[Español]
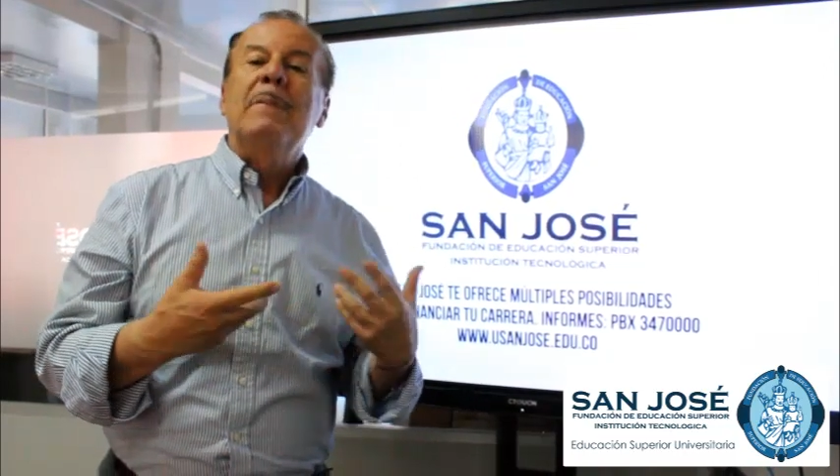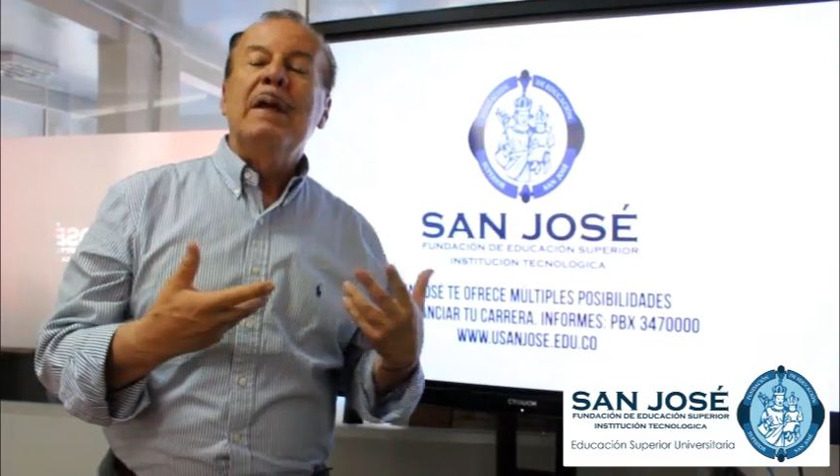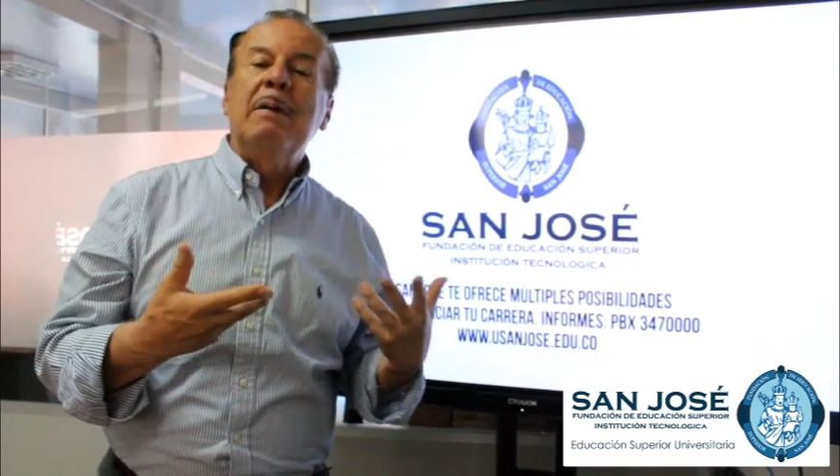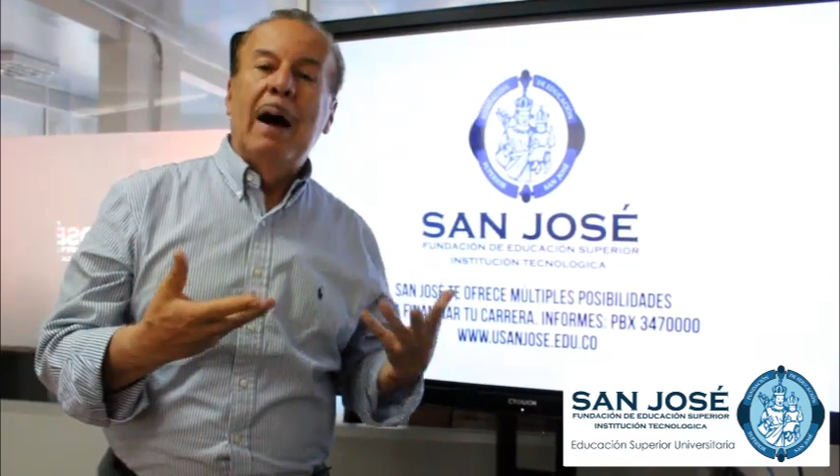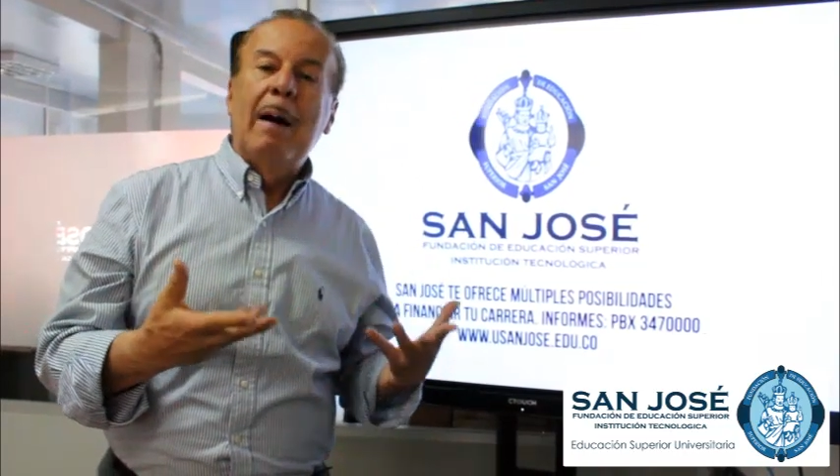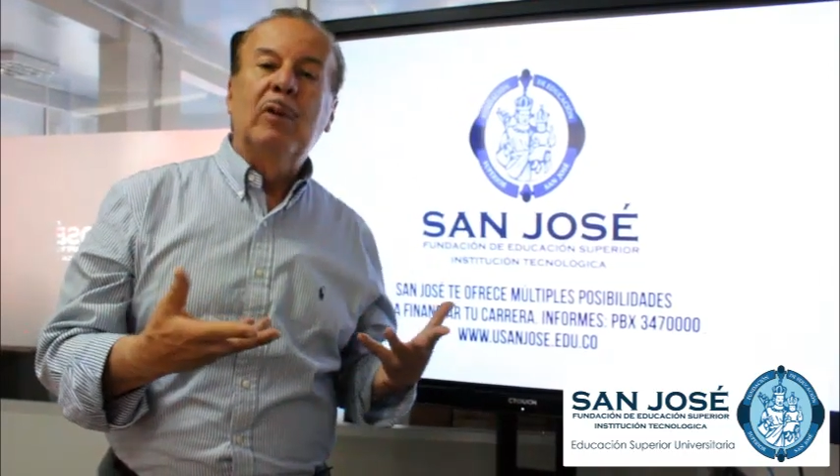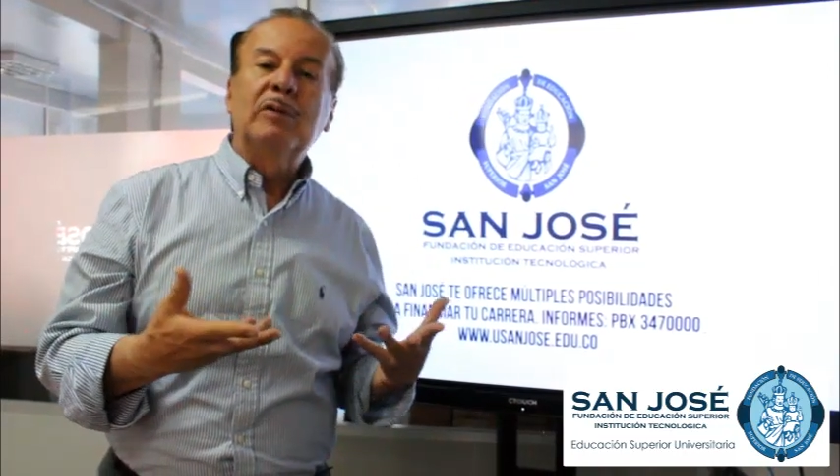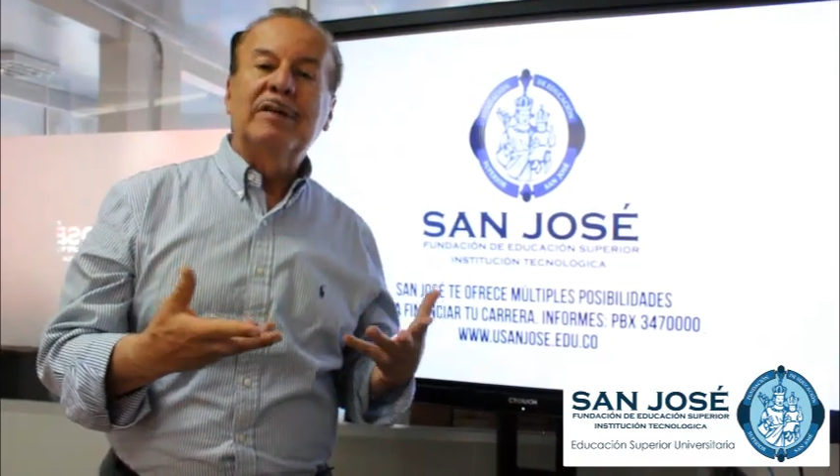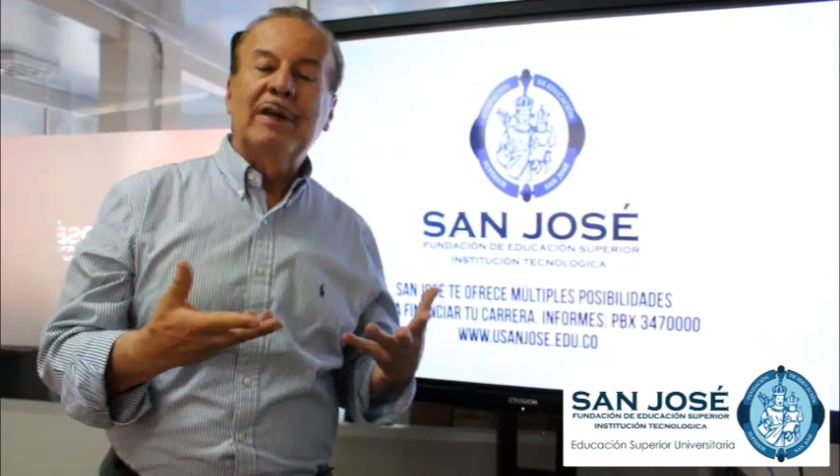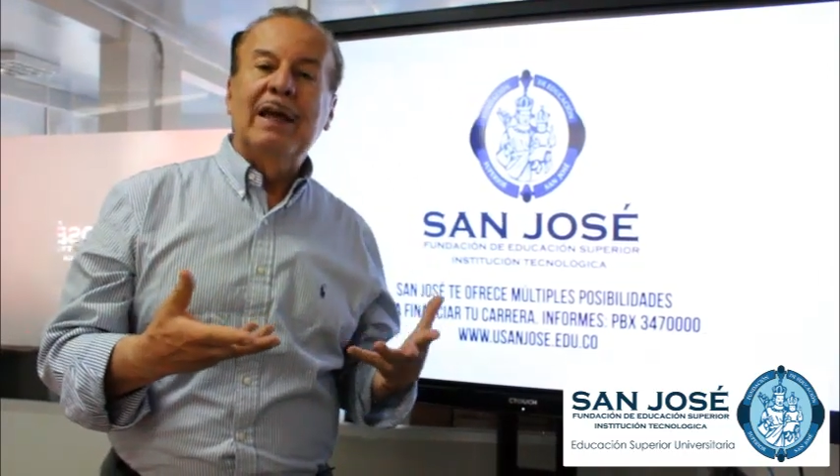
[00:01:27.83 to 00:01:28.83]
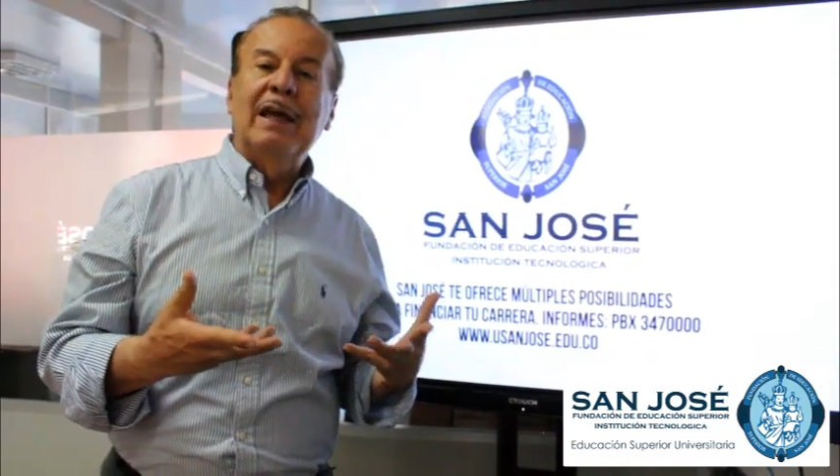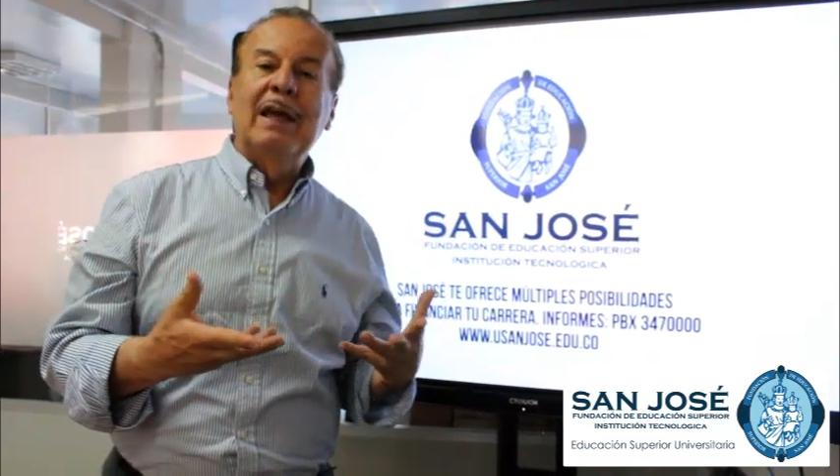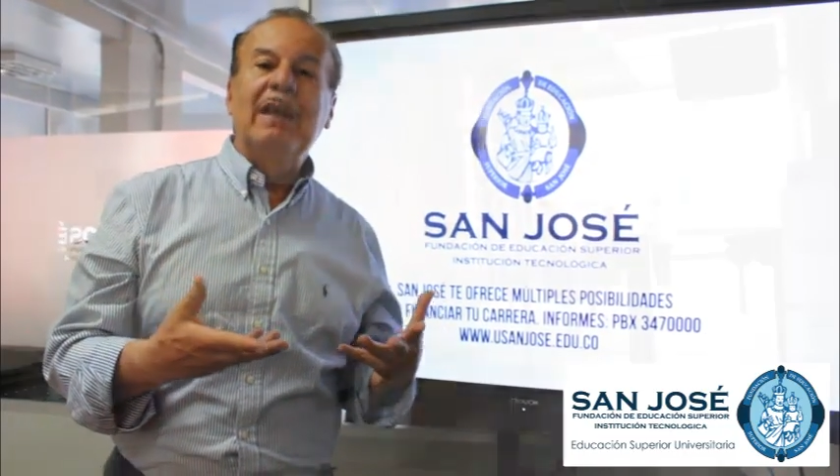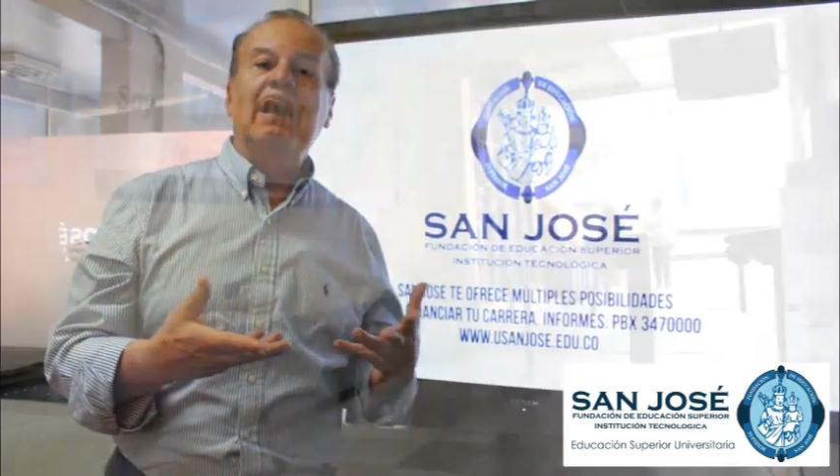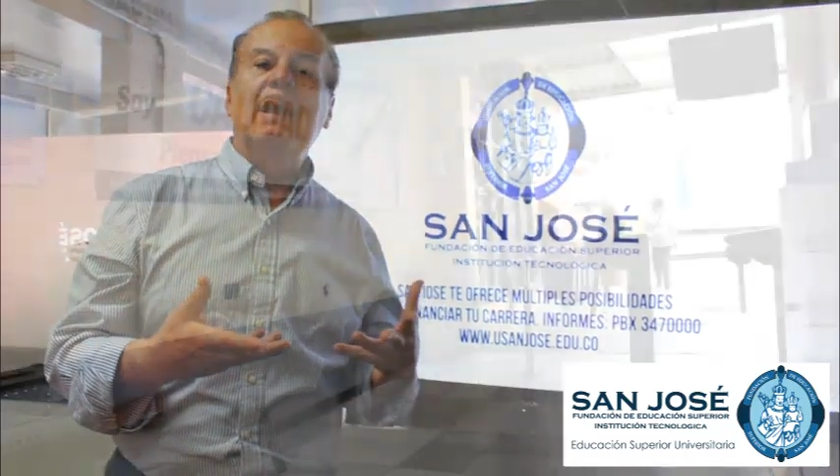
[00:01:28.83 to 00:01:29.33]
Y vamos a
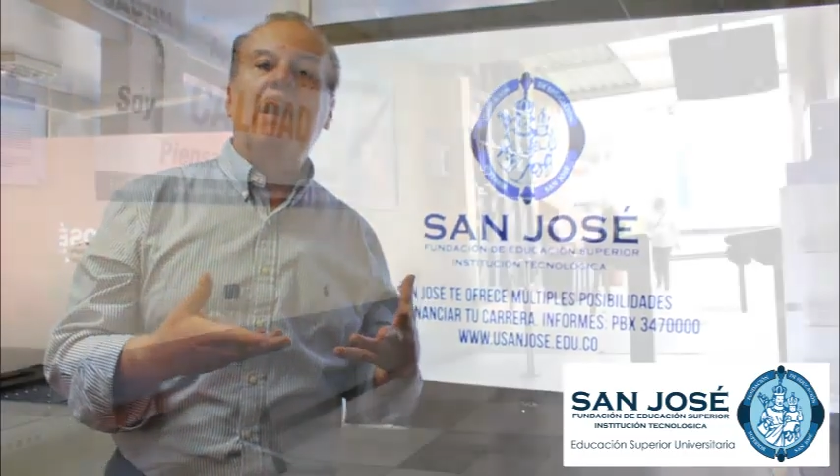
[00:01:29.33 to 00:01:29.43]
seguir